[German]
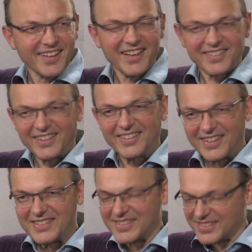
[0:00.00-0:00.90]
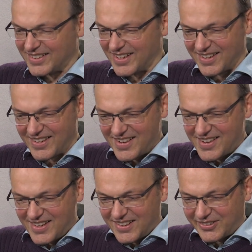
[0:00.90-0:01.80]
Ja, ja dann, dann es ist, äh, ja.
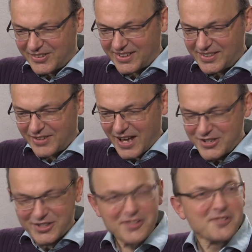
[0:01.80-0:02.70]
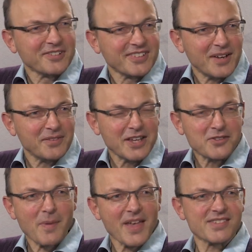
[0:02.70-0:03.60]
Natürlich ist Fleisch gesund, aber nicht
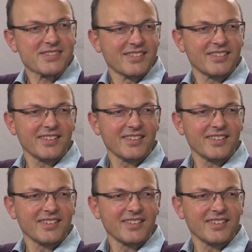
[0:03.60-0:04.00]
zum Essen.